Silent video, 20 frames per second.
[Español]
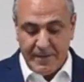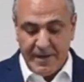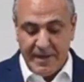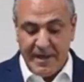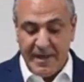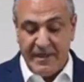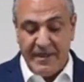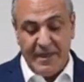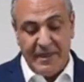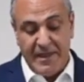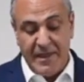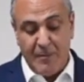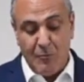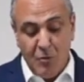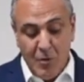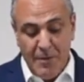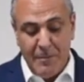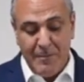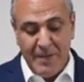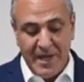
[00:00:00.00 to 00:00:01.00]
que desde
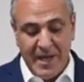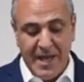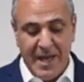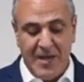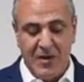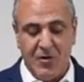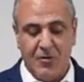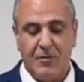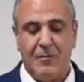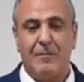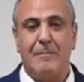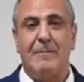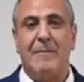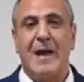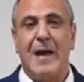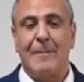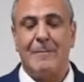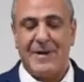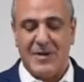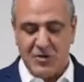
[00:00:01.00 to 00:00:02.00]
muy pequeño me
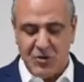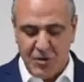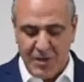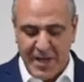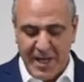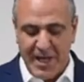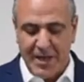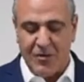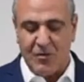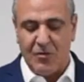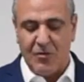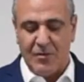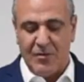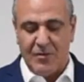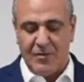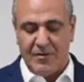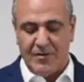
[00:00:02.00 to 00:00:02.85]
ha apasionado